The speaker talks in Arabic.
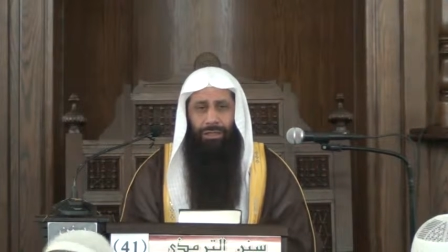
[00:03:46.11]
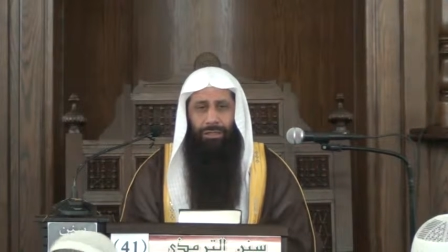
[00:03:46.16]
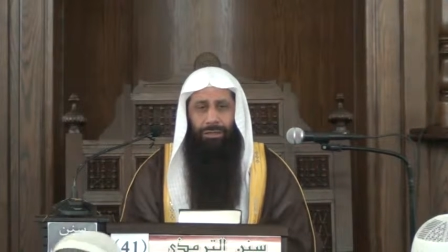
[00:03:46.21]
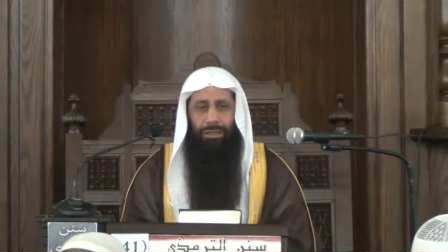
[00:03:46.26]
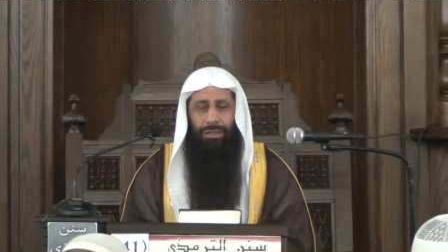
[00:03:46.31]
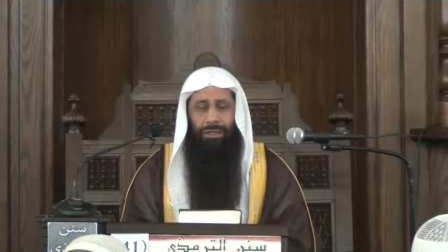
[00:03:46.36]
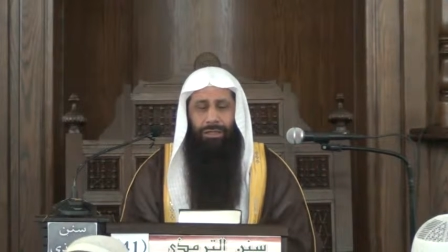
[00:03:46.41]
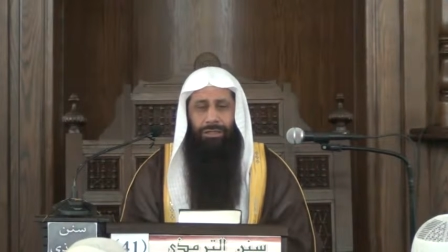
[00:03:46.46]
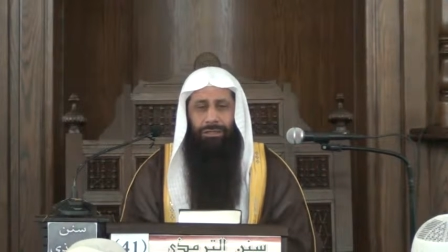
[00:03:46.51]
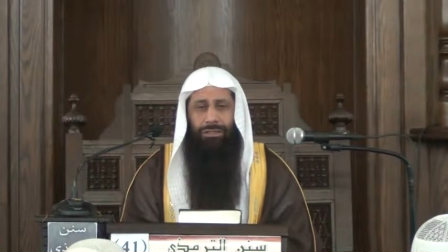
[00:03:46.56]

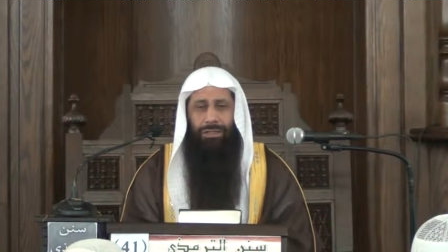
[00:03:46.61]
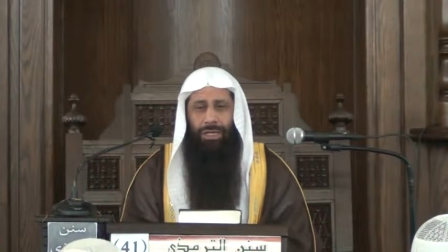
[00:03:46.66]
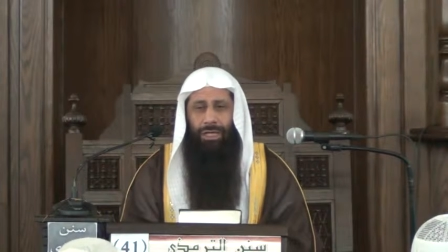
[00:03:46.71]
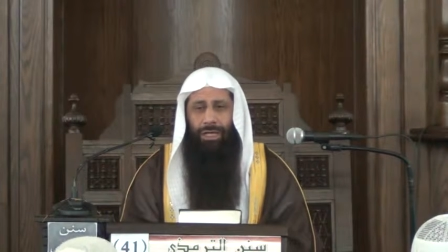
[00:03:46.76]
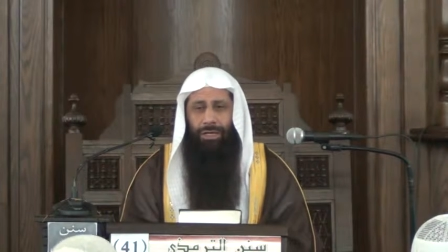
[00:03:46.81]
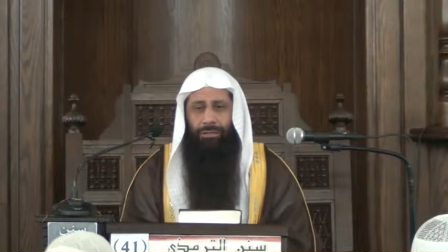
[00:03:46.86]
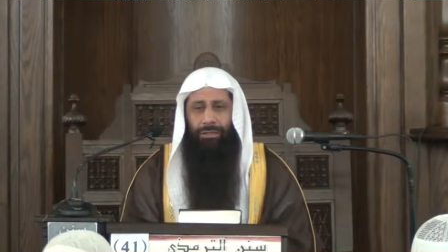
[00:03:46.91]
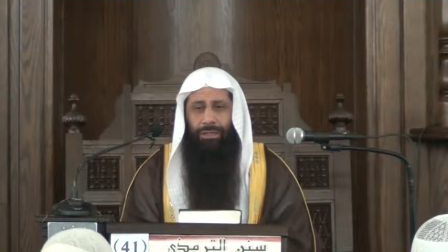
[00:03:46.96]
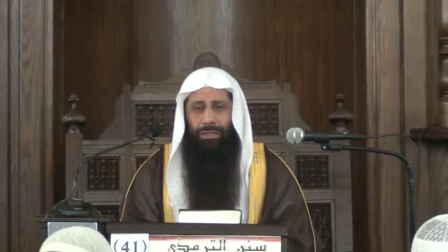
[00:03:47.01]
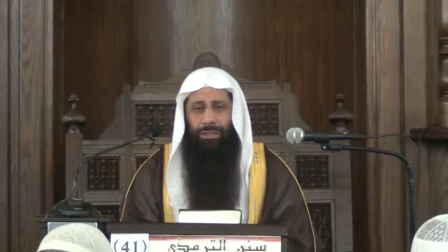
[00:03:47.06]
يعني
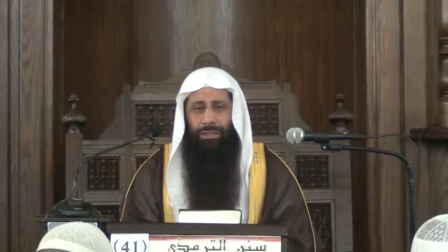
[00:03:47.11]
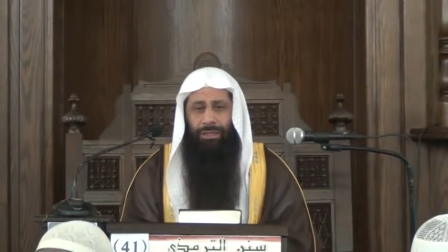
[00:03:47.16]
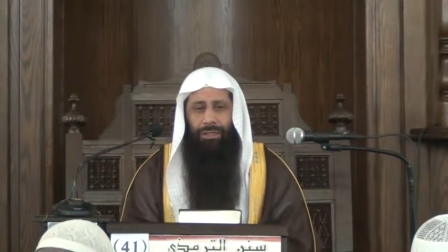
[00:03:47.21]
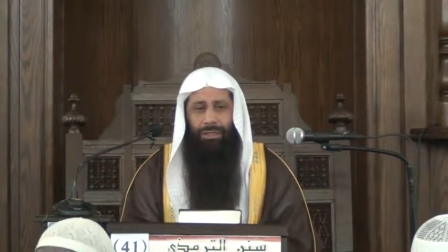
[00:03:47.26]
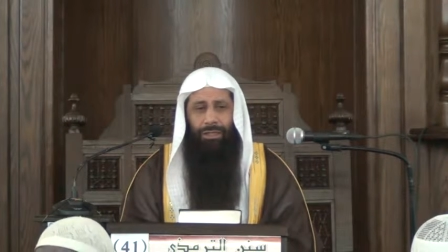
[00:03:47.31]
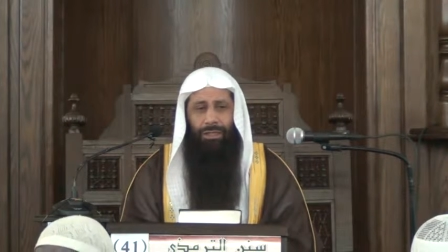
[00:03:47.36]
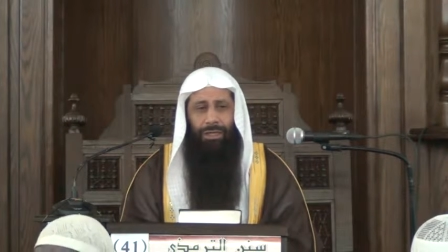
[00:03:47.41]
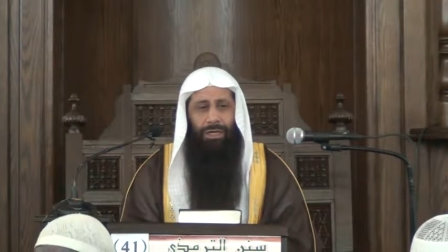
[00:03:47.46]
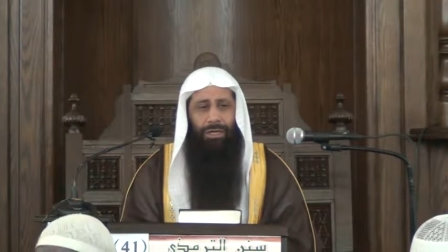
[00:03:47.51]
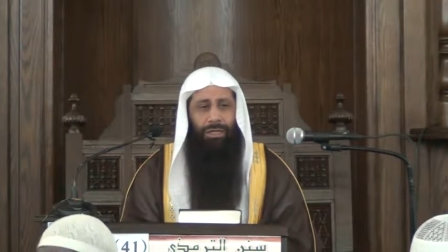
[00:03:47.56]
الصحابة
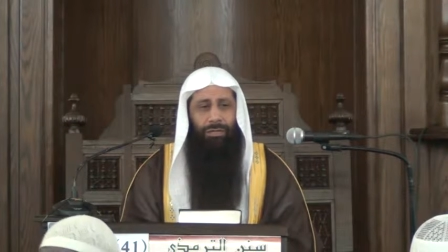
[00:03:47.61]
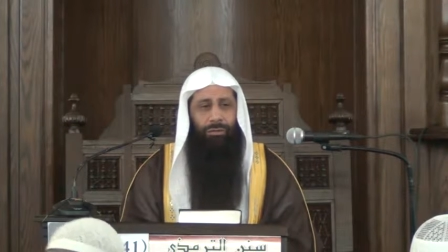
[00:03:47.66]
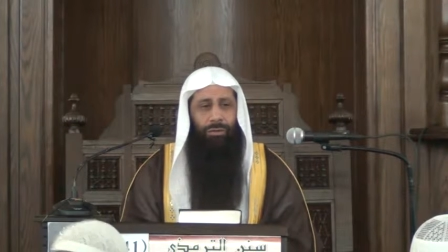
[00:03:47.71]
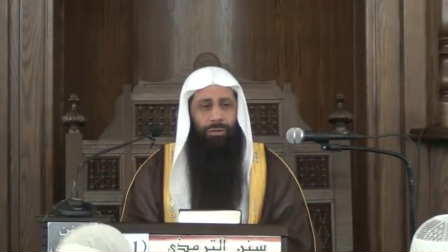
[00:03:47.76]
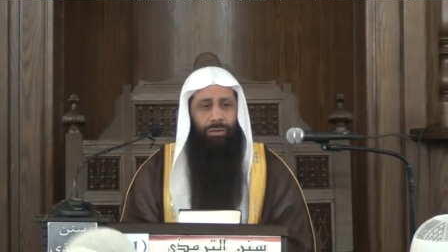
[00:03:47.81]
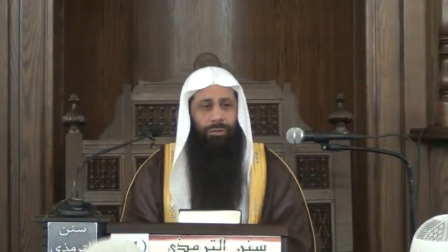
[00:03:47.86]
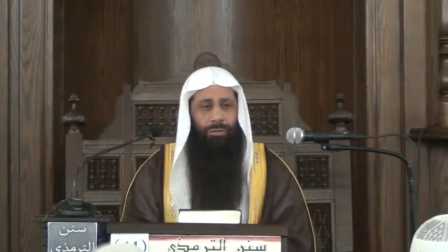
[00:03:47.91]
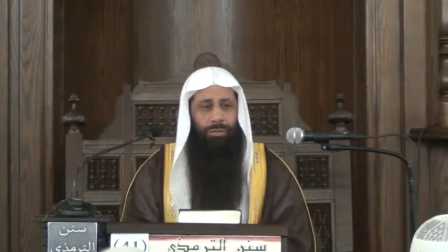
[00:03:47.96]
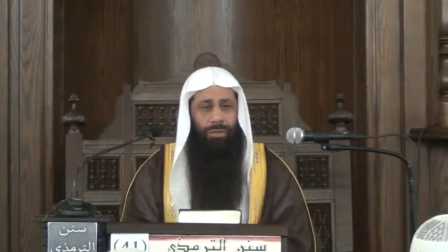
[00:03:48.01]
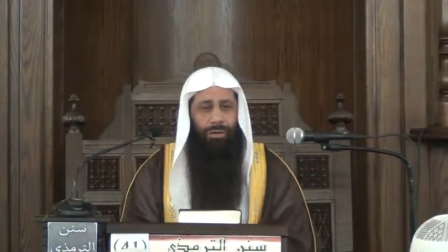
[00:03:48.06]

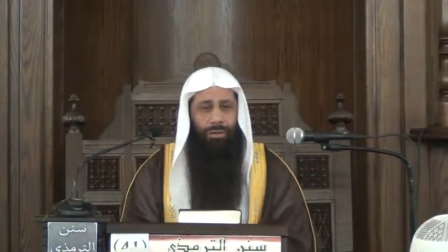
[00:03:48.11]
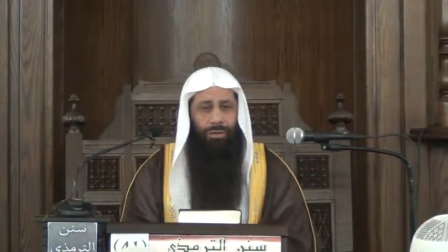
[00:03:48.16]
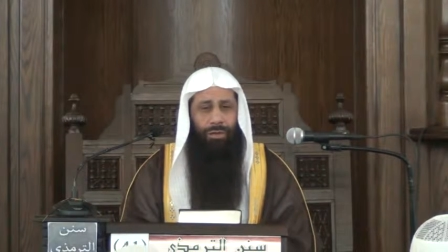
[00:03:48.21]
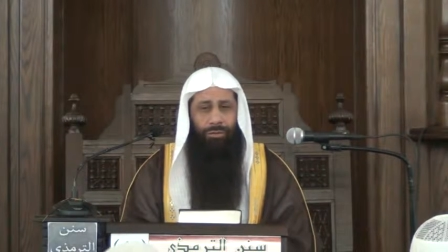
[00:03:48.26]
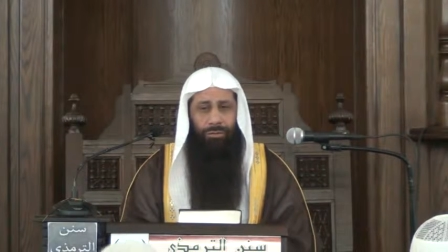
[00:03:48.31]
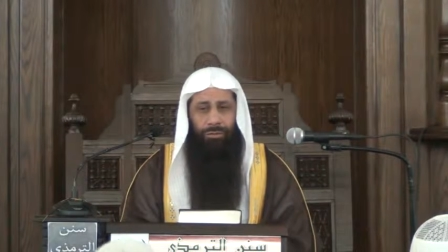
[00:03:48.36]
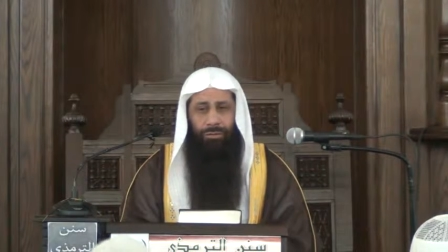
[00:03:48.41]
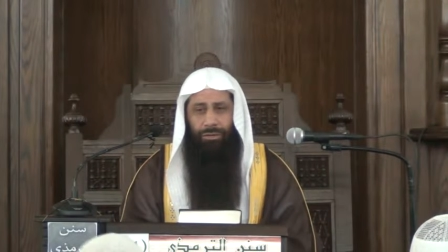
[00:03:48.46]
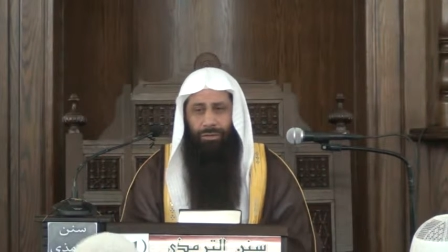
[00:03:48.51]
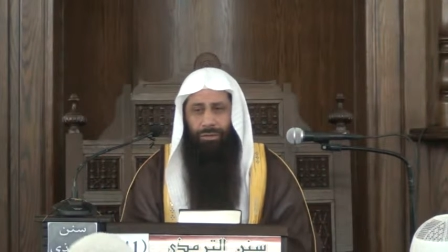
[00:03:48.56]
غالبهم
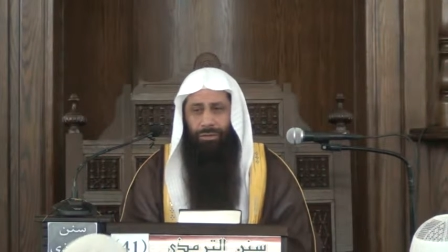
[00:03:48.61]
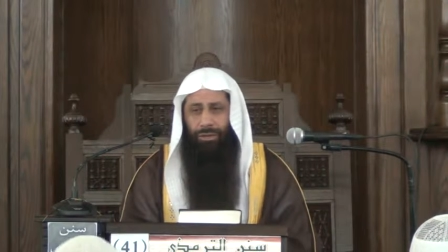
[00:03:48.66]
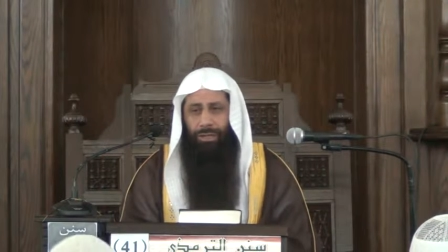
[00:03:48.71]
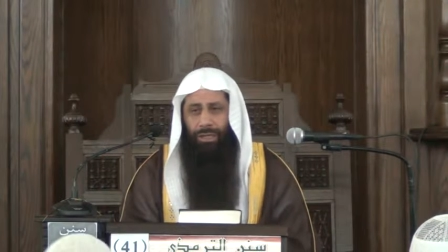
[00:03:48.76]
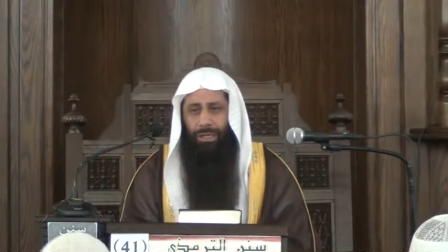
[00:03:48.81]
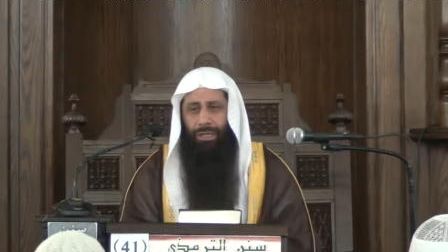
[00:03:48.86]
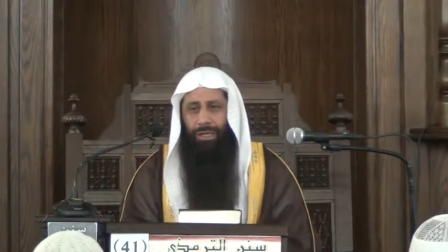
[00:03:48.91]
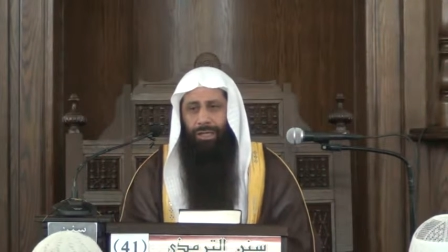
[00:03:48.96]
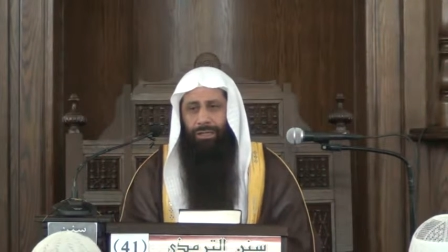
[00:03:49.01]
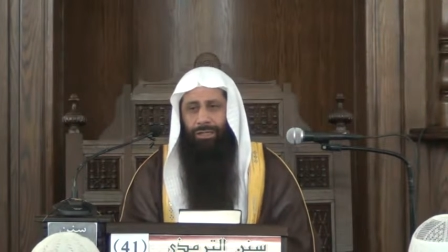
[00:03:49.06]
رووا
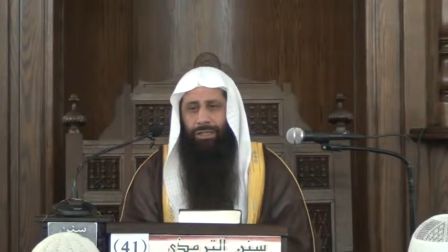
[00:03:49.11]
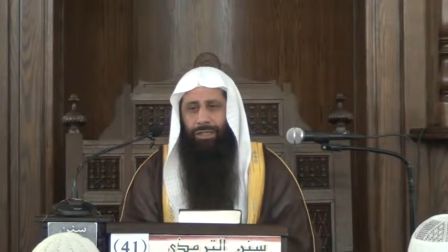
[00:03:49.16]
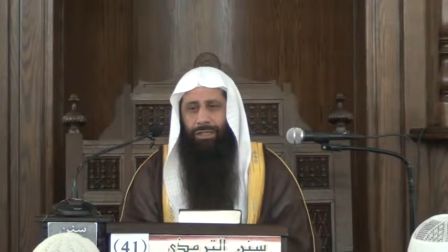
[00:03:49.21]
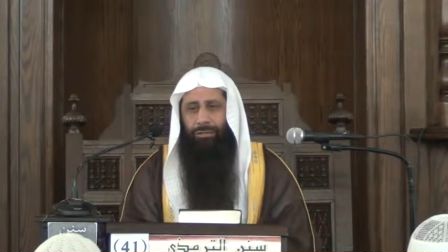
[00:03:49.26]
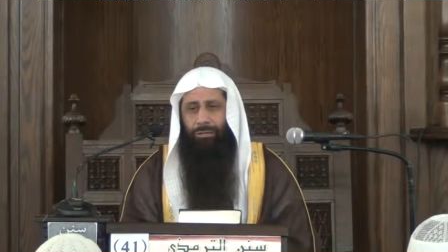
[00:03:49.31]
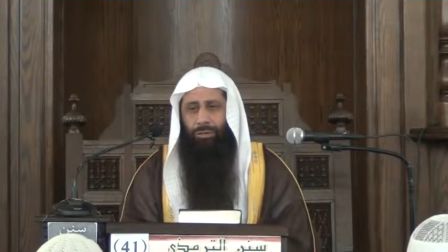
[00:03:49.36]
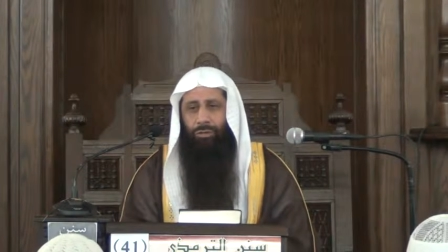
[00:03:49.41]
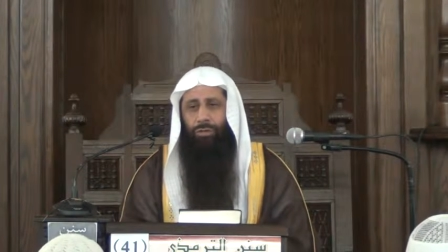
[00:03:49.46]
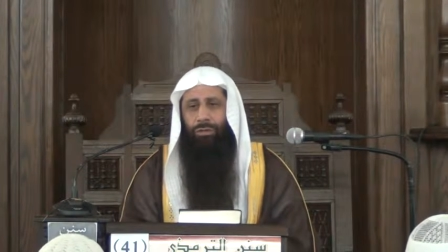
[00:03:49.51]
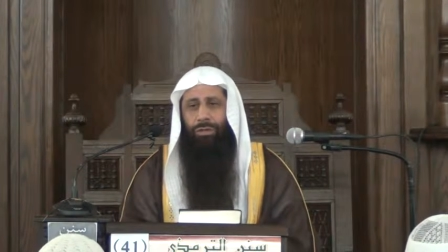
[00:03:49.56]
الحديث
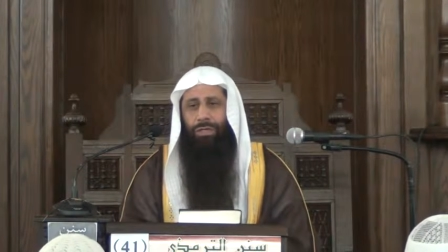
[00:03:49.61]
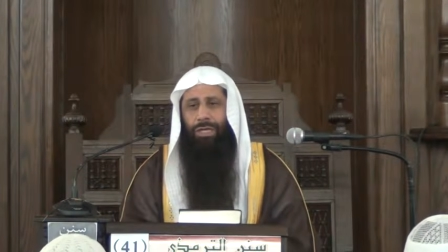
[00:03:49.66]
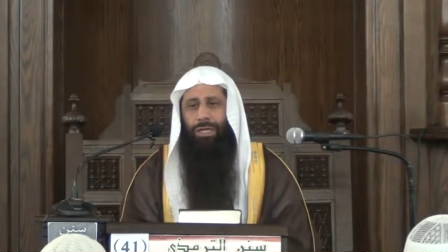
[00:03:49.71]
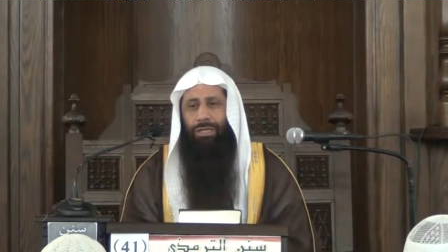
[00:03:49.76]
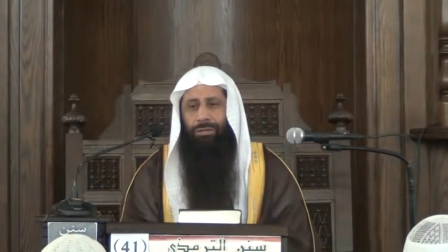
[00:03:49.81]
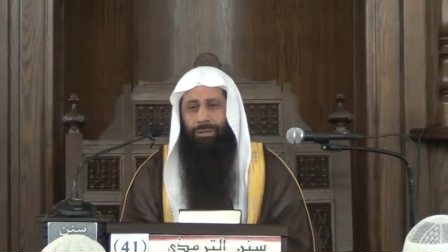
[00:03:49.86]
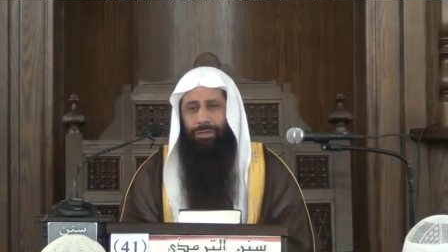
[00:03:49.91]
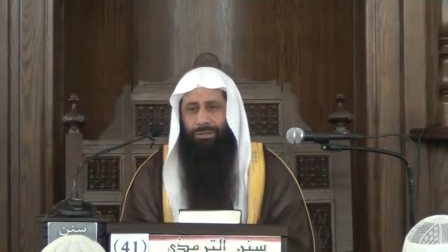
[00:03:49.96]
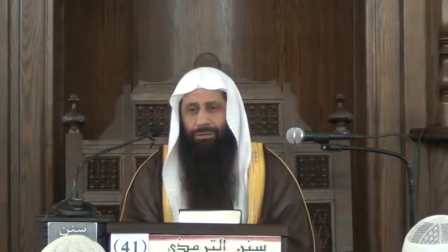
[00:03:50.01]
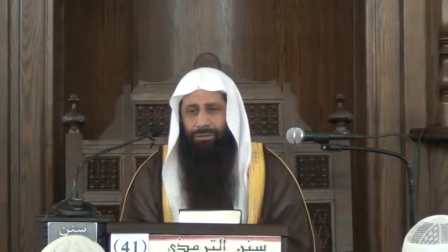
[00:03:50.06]
بدون
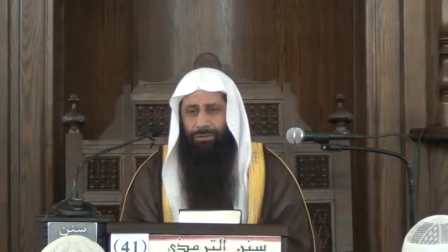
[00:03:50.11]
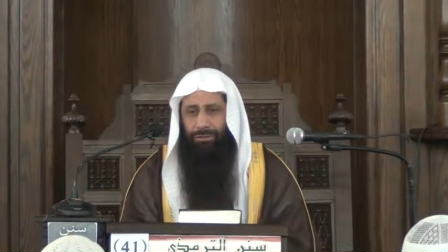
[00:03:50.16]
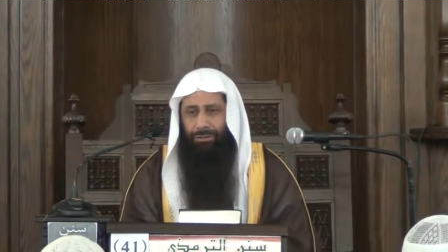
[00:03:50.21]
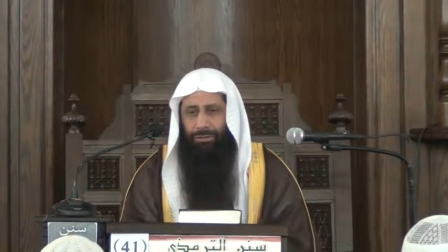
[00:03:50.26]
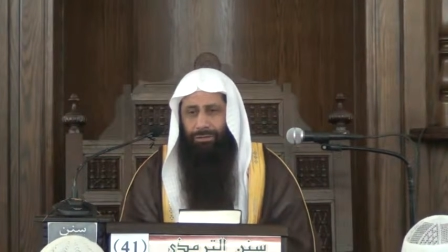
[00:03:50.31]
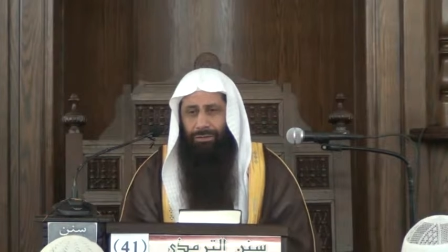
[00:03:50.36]
كلمة